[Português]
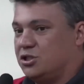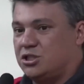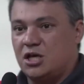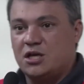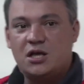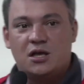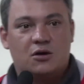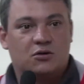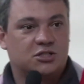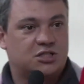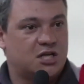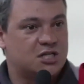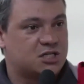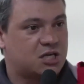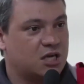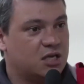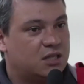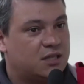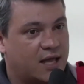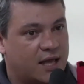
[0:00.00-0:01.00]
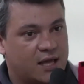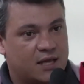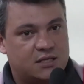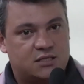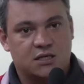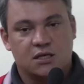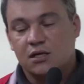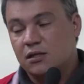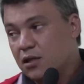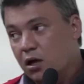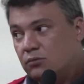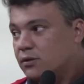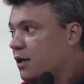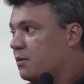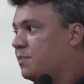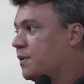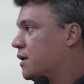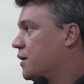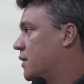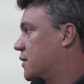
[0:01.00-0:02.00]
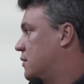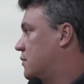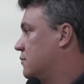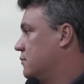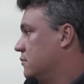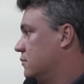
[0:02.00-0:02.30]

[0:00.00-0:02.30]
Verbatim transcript: engenheiro, gente que entende, não da empresa.